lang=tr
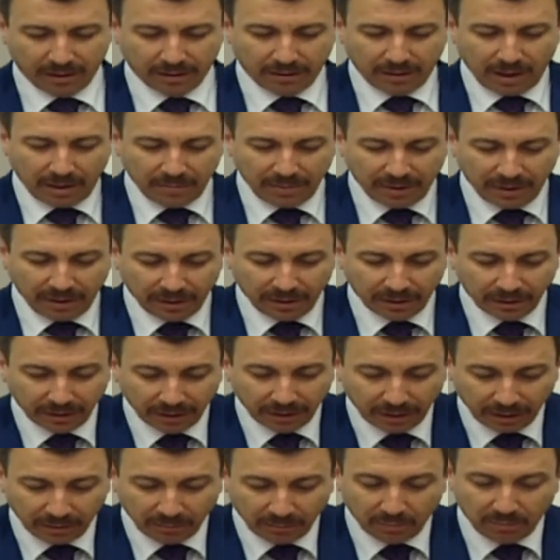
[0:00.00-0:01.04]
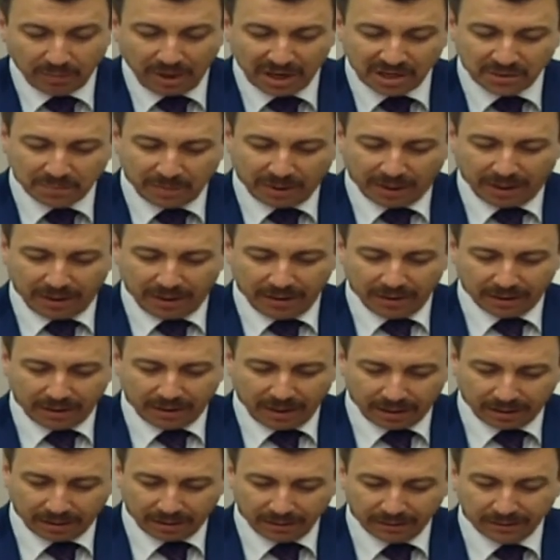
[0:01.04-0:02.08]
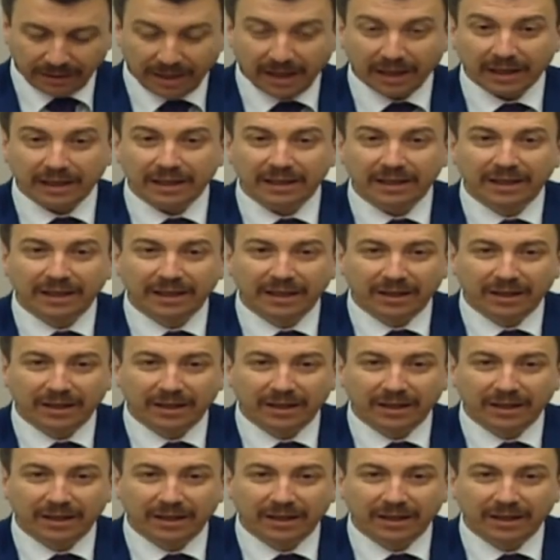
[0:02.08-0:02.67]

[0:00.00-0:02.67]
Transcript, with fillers: Tabii başbakanlık hakkında